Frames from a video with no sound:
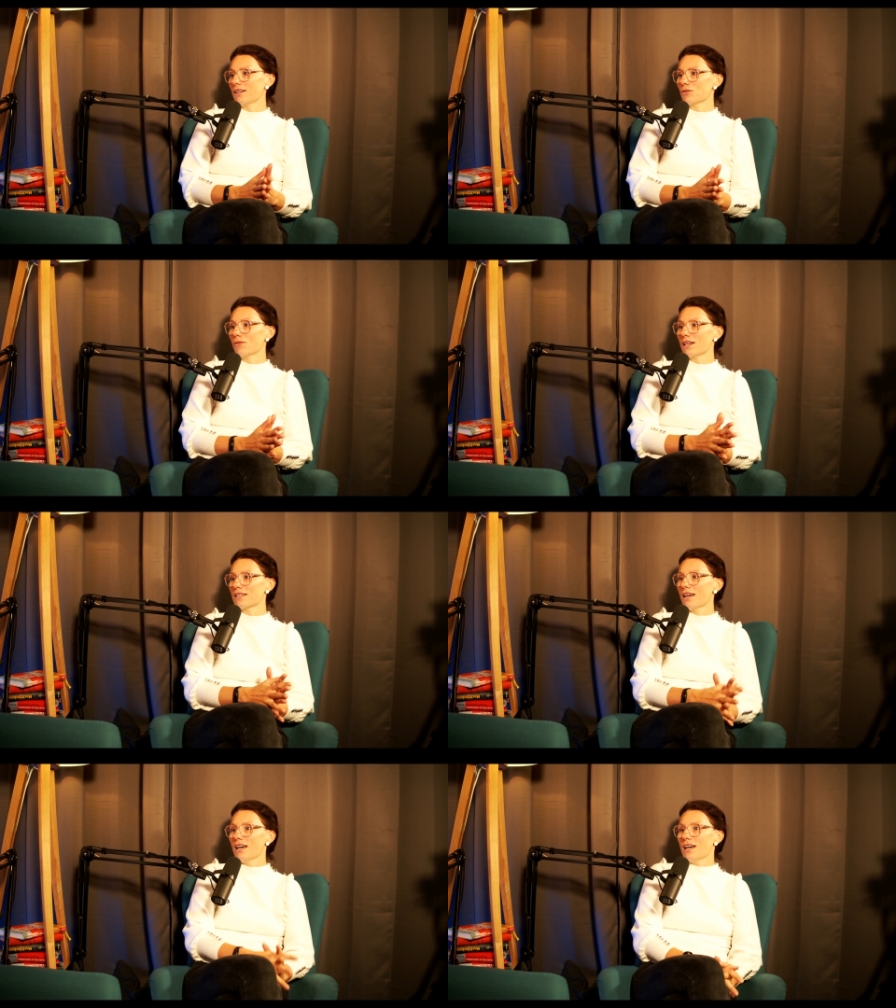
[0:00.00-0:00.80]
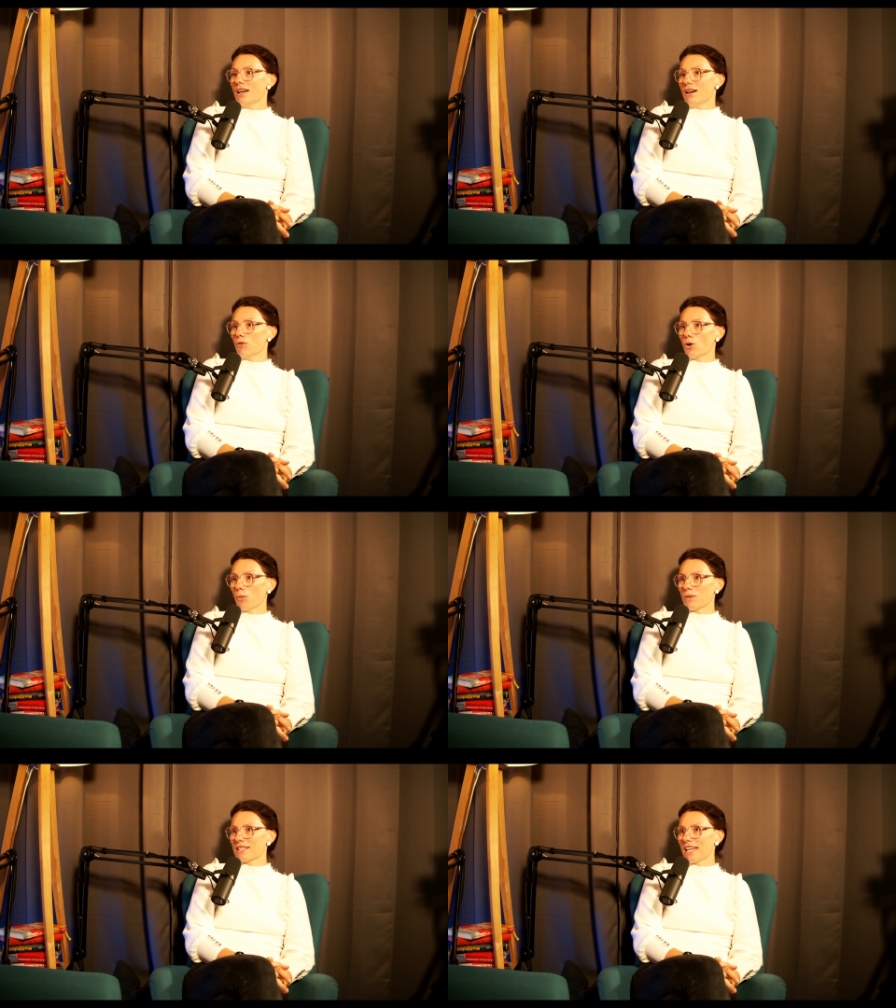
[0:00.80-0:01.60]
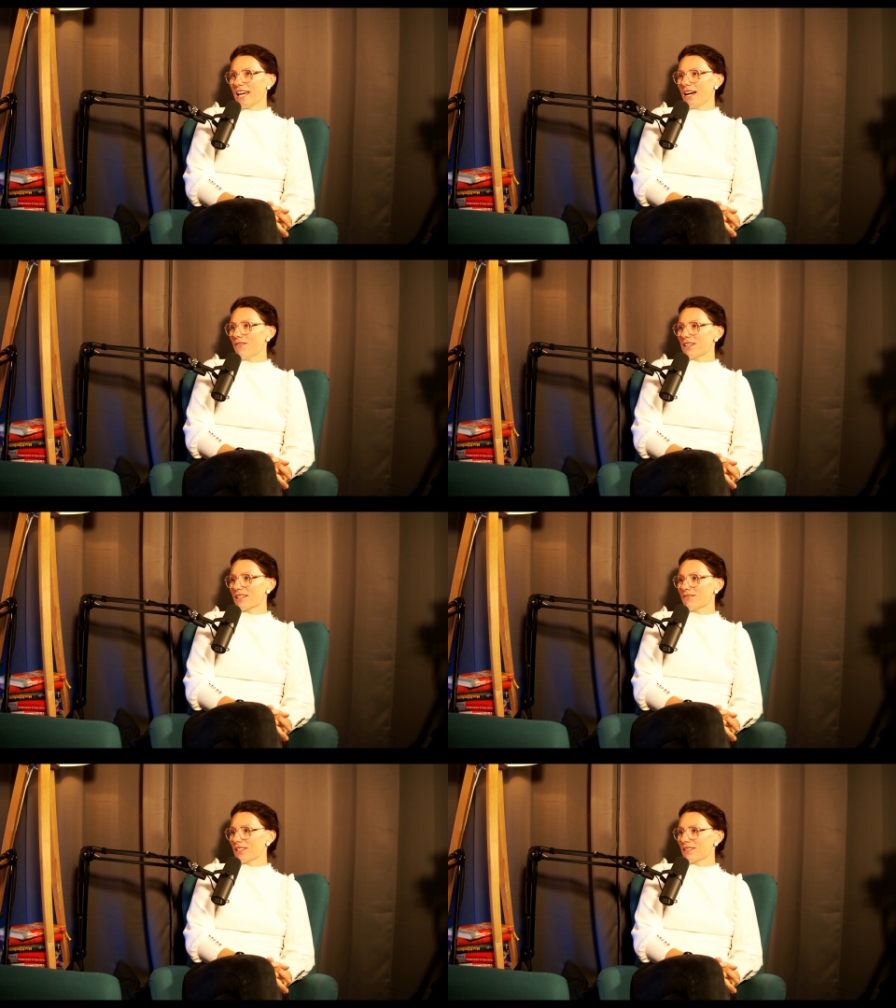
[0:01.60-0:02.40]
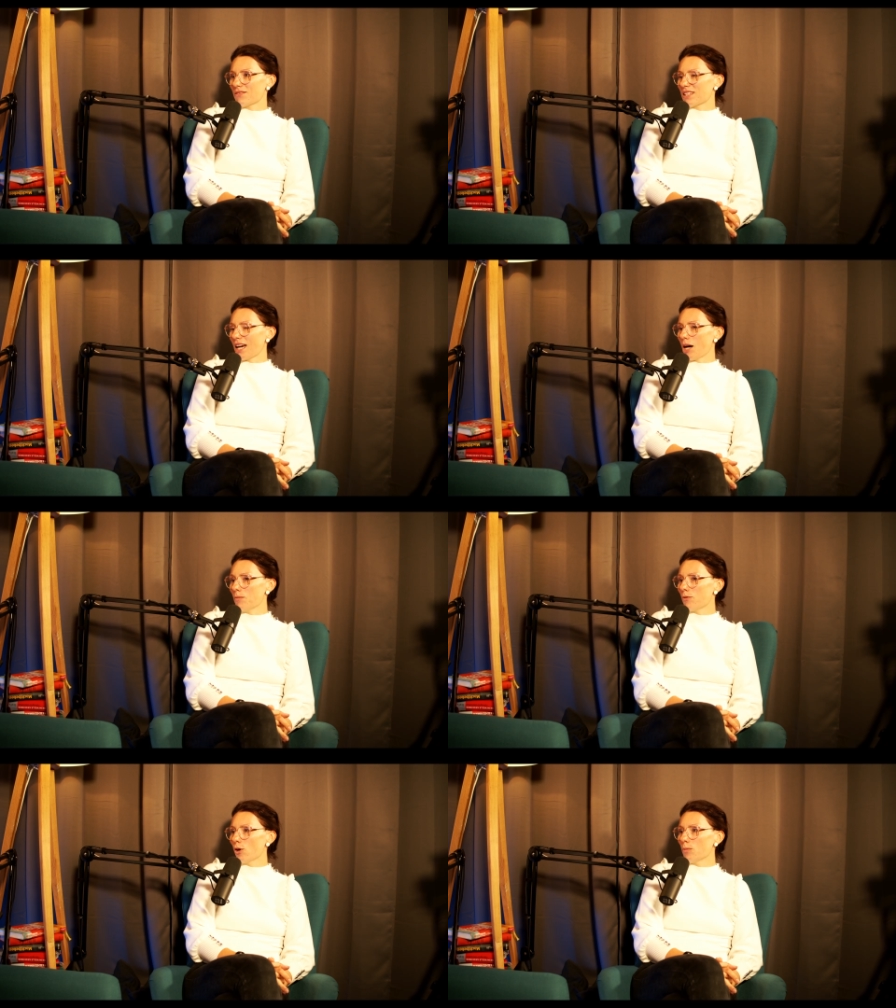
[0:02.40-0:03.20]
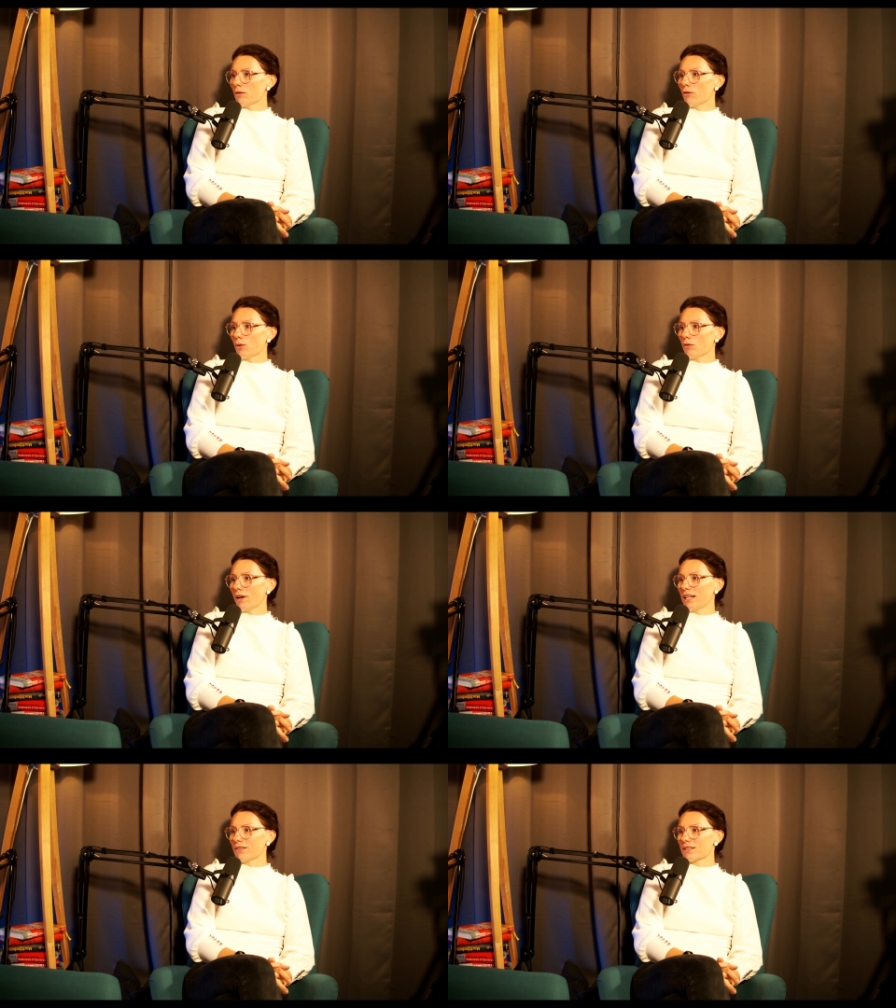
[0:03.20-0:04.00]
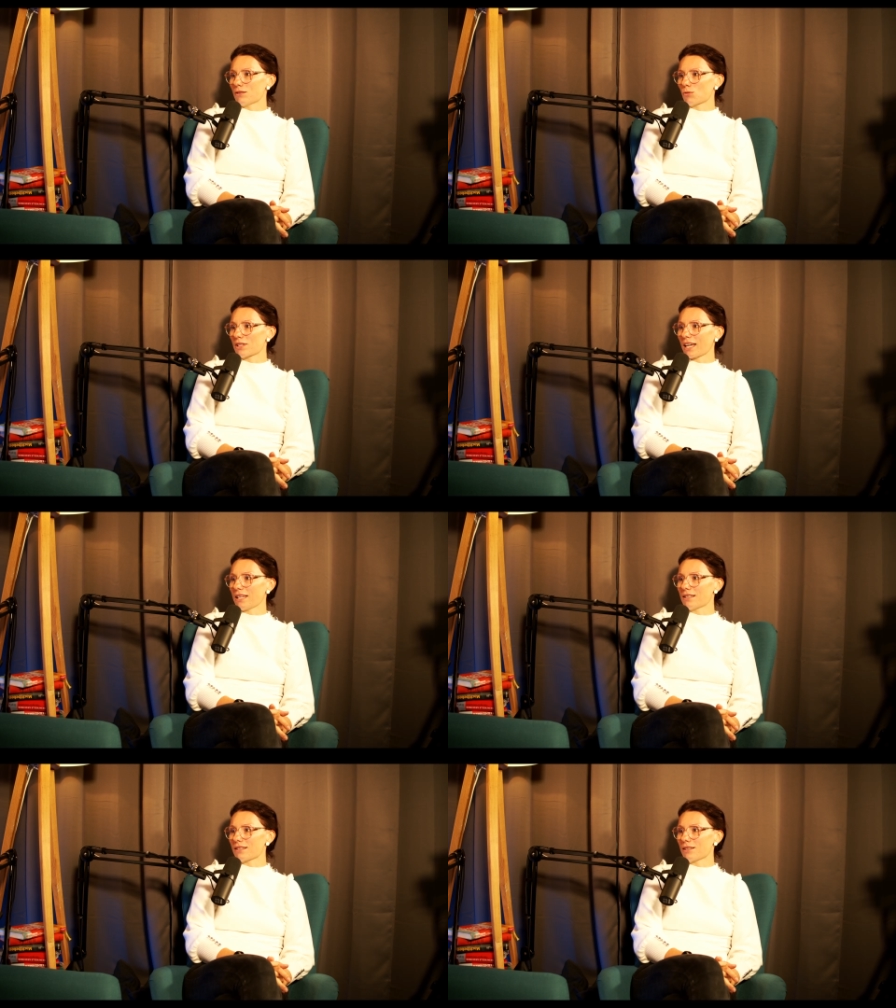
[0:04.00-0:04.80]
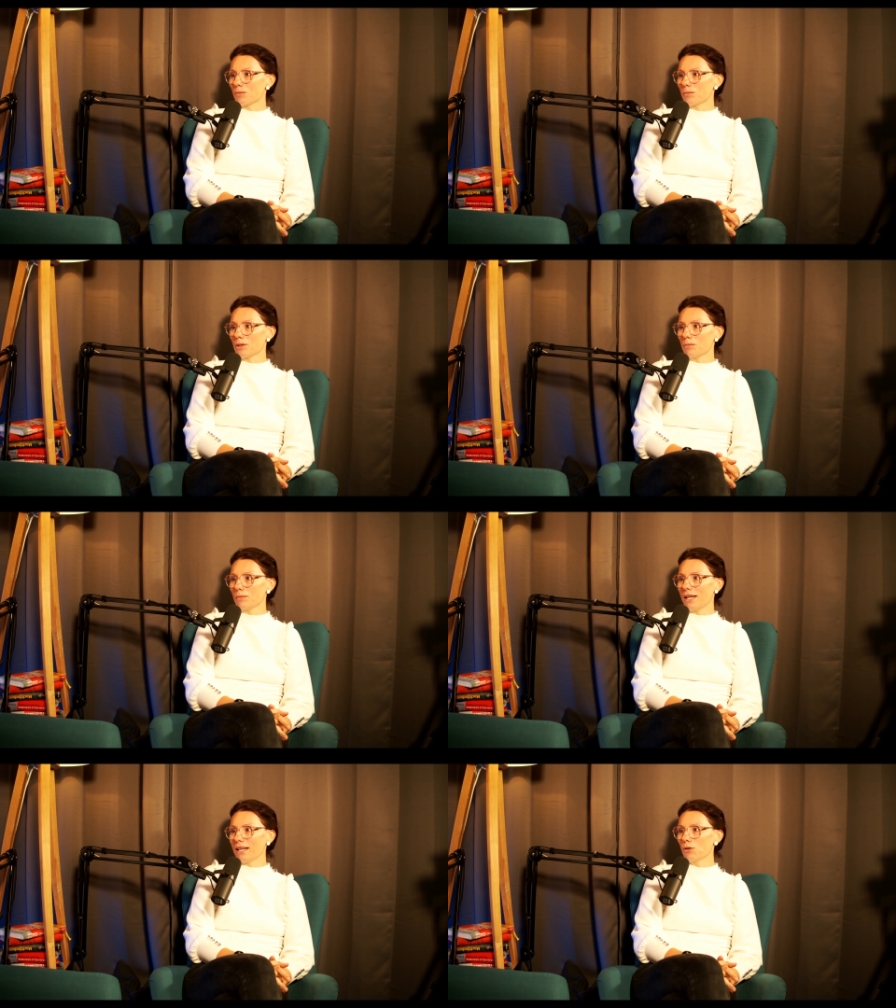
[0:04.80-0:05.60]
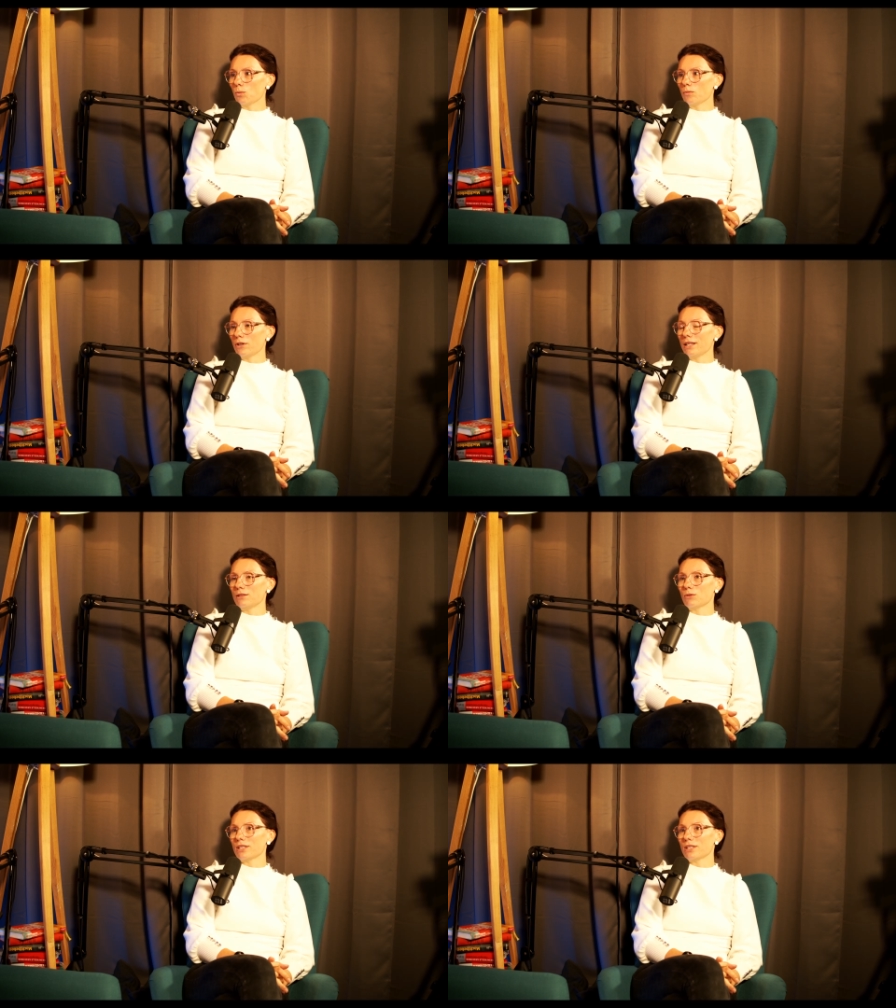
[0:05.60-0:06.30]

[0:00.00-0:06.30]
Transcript: Also was, wo kommt das her, was, was, was haben Firmen davon und vor allen Dingen, was sind so Trends im, im Lernumfeld.